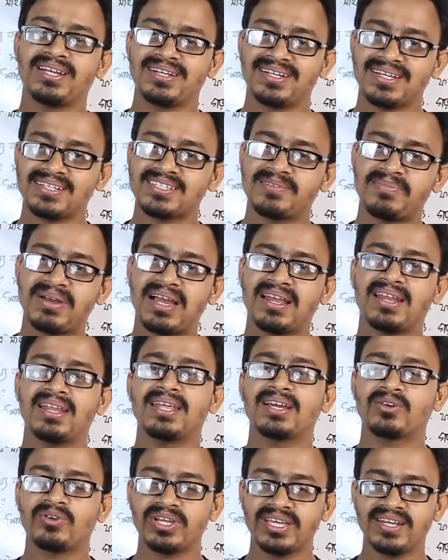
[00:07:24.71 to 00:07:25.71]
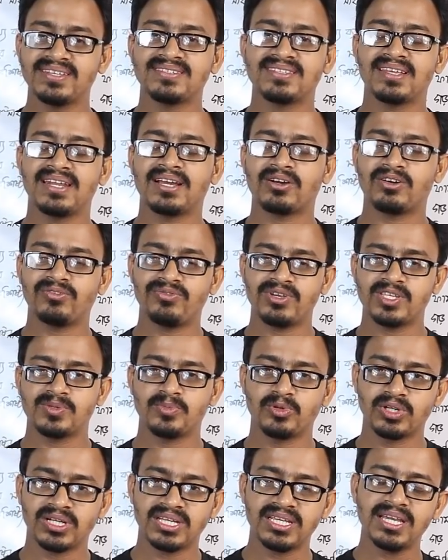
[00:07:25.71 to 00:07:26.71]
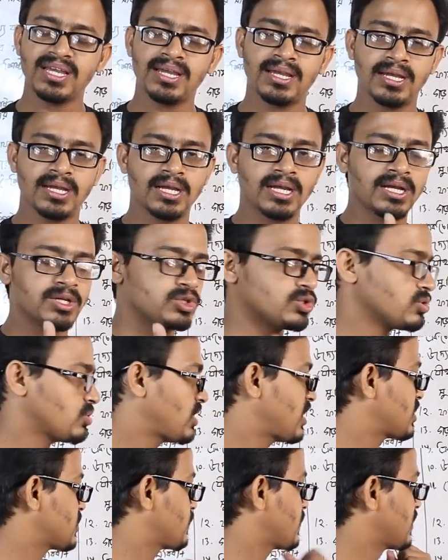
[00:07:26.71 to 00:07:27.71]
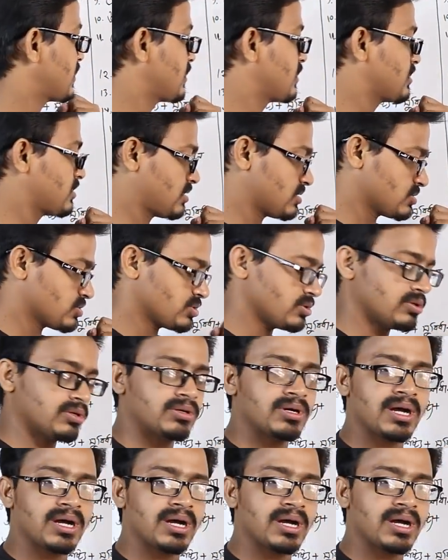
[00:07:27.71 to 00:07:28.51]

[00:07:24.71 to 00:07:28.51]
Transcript: ঠিক আছে বাংলা দেখো ইংরেজিতে লেখো ফেসবুকে গিয়ে চলে আসবে সো